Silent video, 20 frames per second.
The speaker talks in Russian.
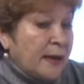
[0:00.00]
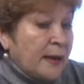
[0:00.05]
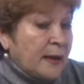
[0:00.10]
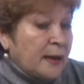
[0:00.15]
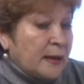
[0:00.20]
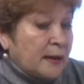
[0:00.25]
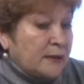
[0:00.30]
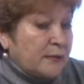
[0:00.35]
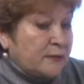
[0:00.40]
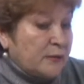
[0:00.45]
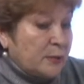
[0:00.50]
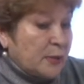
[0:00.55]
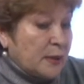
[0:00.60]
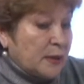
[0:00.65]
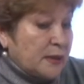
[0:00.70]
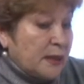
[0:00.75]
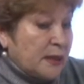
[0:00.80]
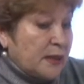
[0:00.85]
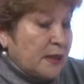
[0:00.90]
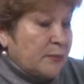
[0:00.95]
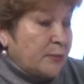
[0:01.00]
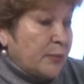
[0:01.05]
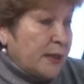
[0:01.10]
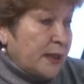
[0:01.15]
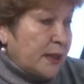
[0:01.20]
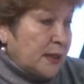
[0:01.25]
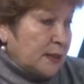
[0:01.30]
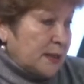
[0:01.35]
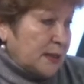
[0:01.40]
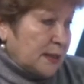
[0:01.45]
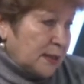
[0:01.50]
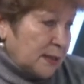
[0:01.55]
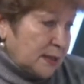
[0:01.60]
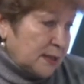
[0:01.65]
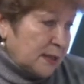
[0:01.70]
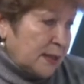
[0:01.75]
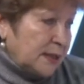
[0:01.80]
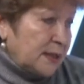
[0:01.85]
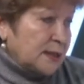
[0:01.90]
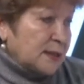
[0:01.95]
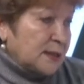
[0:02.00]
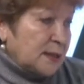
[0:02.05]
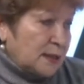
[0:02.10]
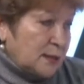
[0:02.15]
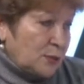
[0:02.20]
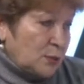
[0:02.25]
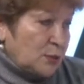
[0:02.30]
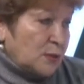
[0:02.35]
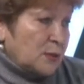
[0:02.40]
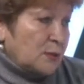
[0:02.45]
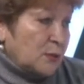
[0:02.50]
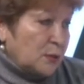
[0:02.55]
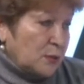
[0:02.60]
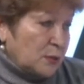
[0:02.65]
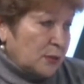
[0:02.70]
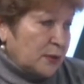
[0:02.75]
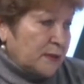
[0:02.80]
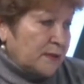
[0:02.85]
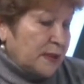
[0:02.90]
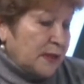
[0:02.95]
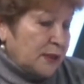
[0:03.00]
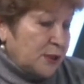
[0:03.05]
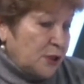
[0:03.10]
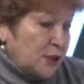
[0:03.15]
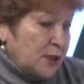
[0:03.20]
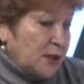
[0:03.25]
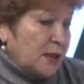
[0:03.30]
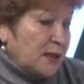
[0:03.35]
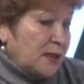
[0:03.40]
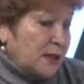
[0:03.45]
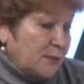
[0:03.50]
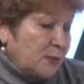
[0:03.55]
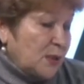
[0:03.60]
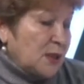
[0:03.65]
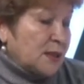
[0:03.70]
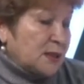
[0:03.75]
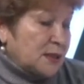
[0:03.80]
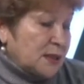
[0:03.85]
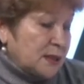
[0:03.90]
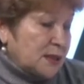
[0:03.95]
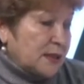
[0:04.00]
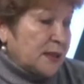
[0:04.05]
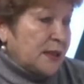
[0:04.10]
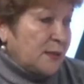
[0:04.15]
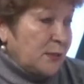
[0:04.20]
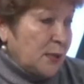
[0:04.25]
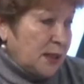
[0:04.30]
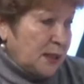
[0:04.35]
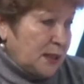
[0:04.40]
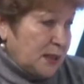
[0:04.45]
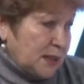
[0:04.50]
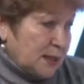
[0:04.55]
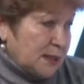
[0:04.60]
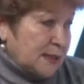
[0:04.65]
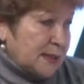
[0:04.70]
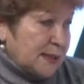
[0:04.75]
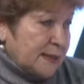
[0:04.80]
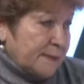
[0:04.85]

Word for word: выполнения порядка оказания санаторно-курортного лечения и медицинской реабилитации.